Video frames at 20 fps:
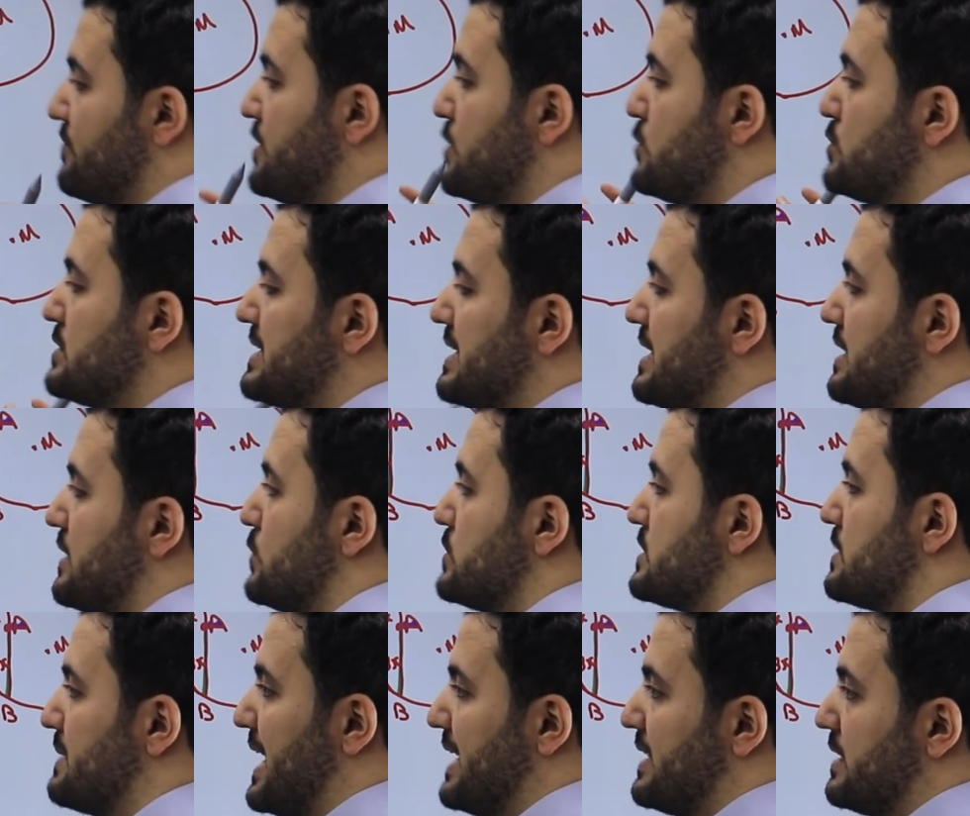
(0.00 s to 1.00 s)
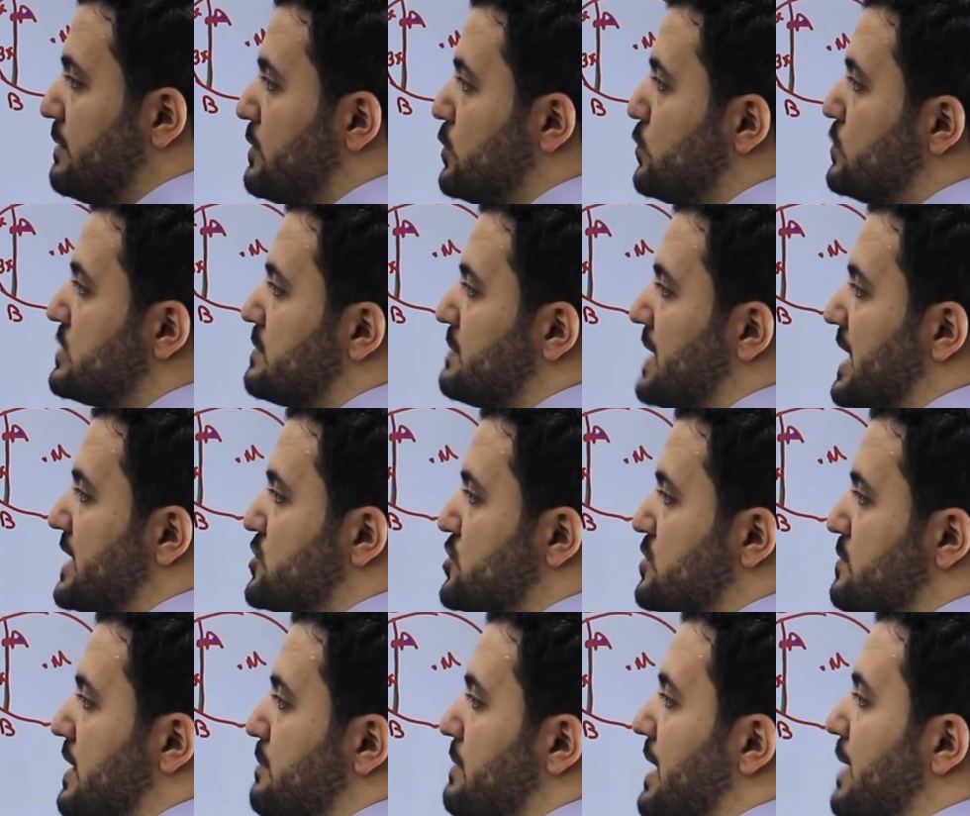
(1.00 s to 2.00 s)
في جزئين جزء من ناحيه اليمين وجزء من ناحيه
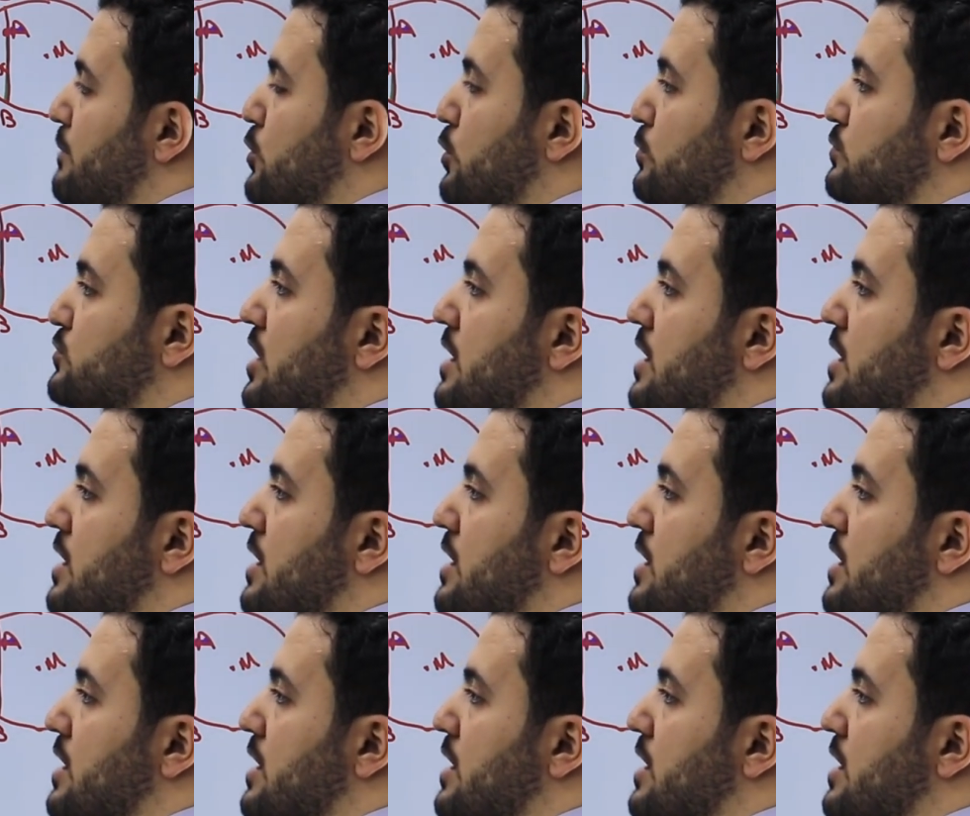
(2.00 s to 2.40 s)
الشمال بعملهم